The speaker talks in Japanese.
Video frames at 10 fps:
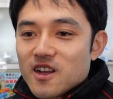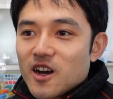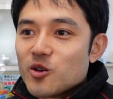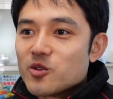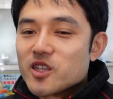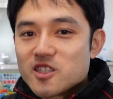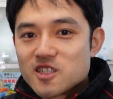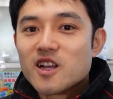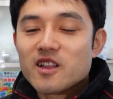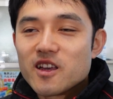あの 脱,、
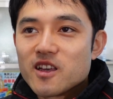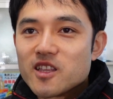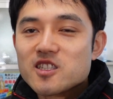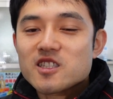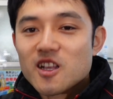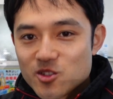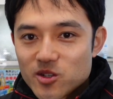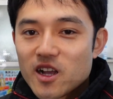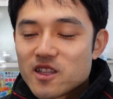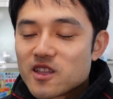えー、脱炭
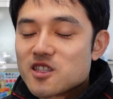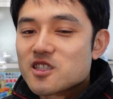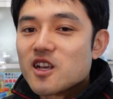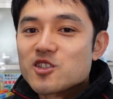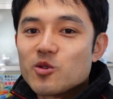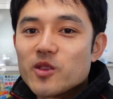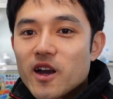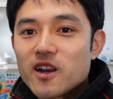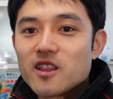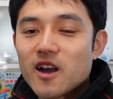素か脱炭素
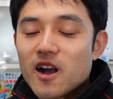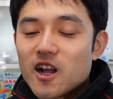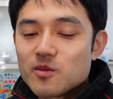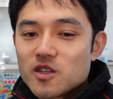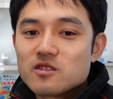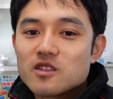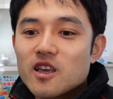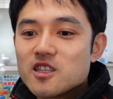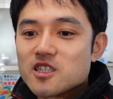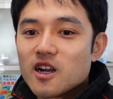の流れがありますん
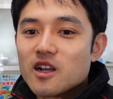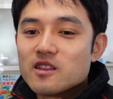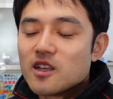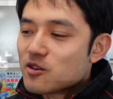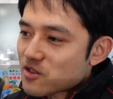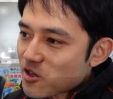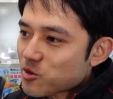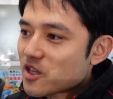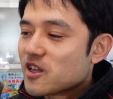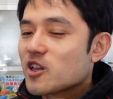で、エンジンがなくなる
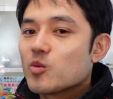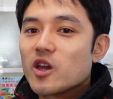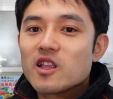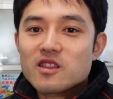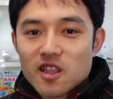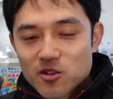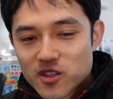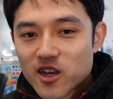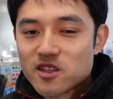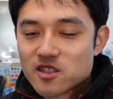ことはないけども減っていく
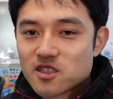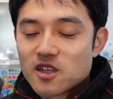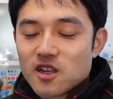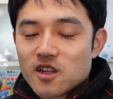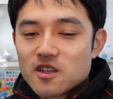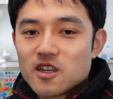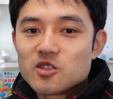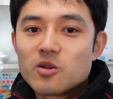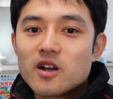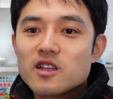流れです。
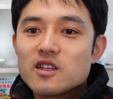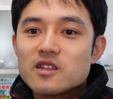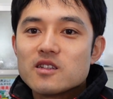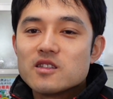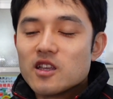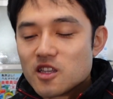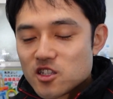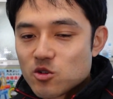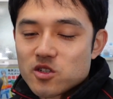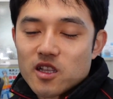その代わり電気
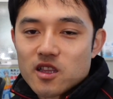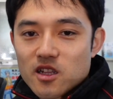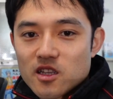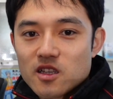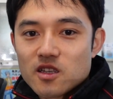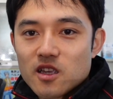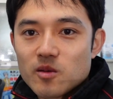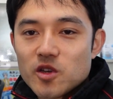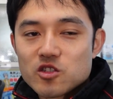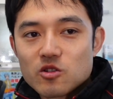自動車だったり
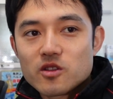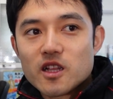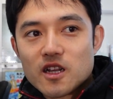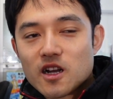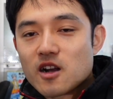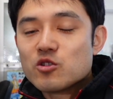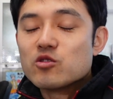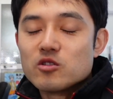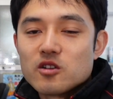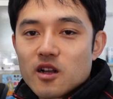別の何かが来
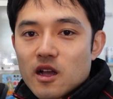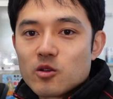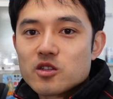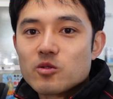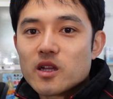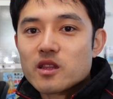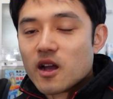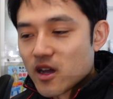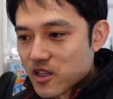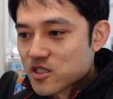る可能性の方が
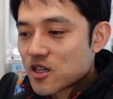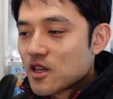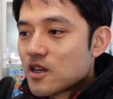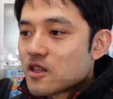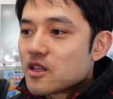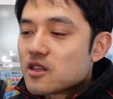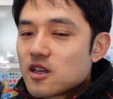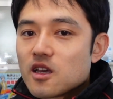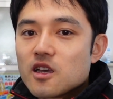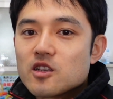高いです。なん
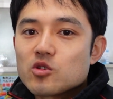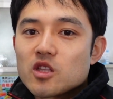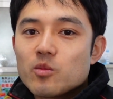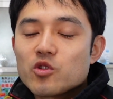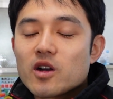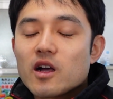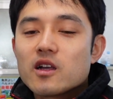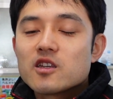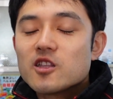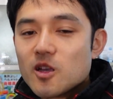でそういったもの
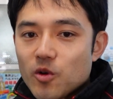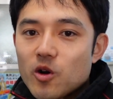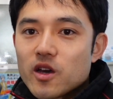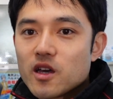が来ても